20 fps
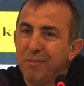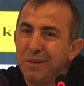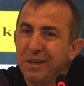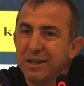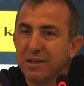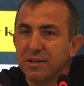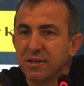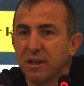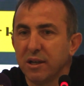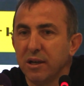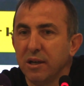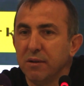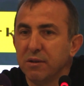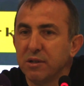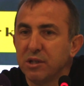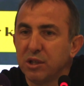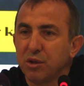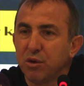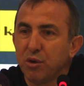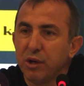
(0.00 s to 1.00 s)
Biraz daha
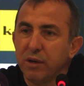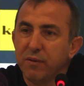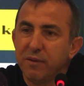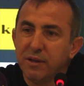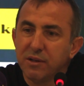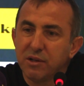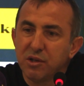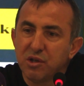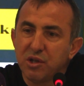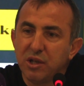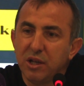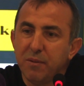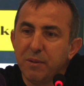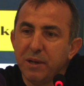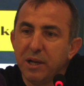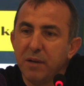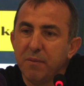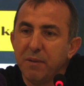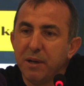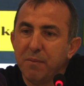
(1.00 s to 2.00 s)
skor avantajı ile
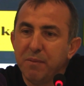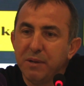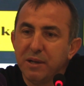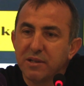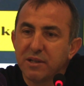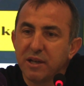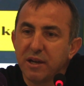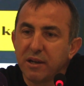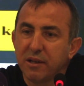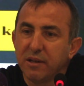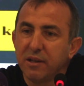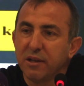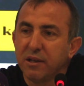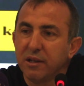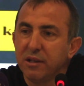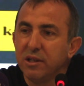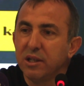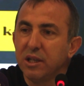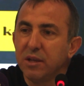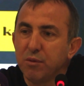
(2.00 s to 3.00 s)
beraber biraz arkada
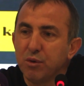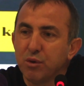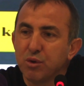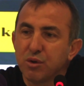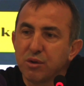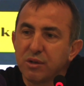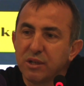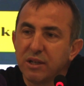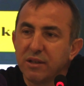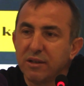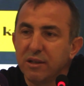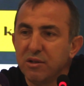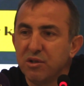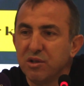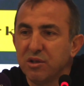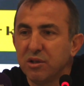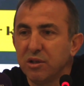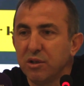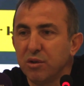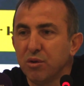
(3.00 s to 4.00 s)
kalır gibi gözüksek de
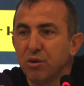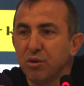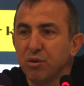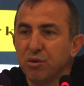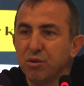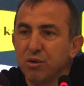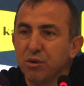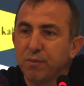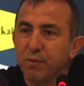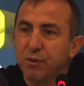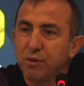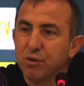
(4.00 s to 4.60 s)
ciddi gördüğünüz